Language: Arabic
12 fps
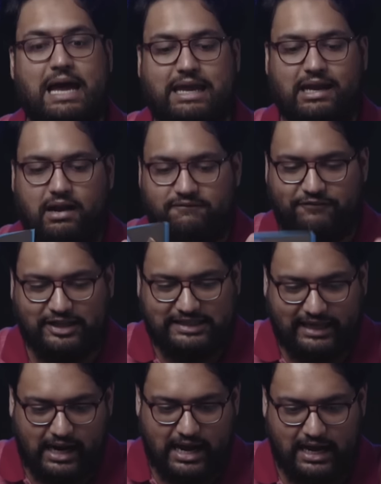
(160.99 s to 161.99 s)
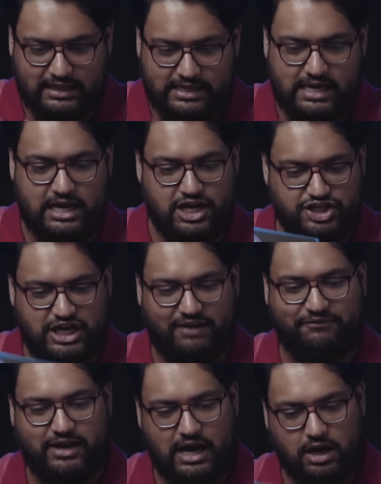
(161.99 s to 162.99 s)
لكن الفترة هذه اللي
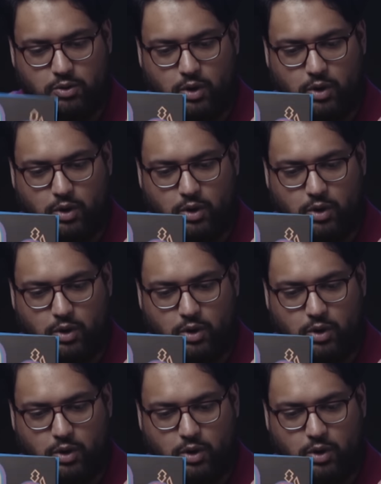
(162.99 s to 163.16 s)
جاء فيها